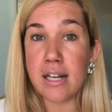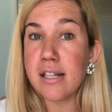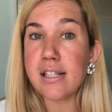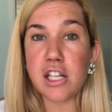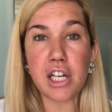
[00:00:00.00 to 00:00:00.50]

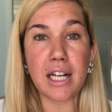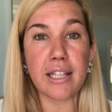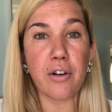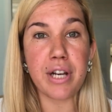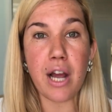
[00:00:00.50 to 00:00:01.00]
seja a
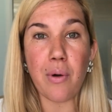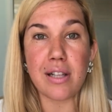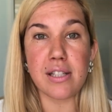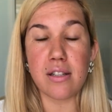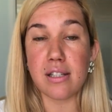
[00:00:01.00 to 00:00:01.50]
categoria
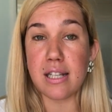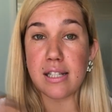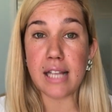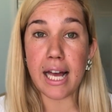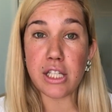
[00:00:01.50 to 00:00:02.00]

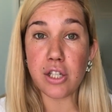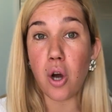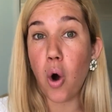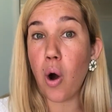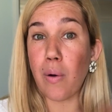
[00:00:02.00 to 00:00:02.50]
417
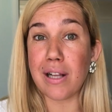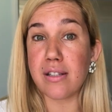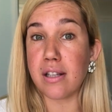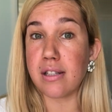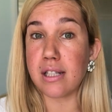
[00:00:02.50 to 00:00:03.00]
ou a
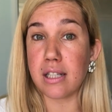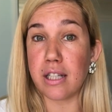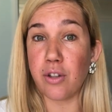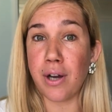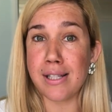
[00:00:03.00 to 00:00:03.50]

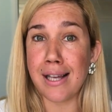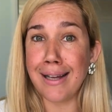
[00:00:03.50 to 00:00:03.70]
462,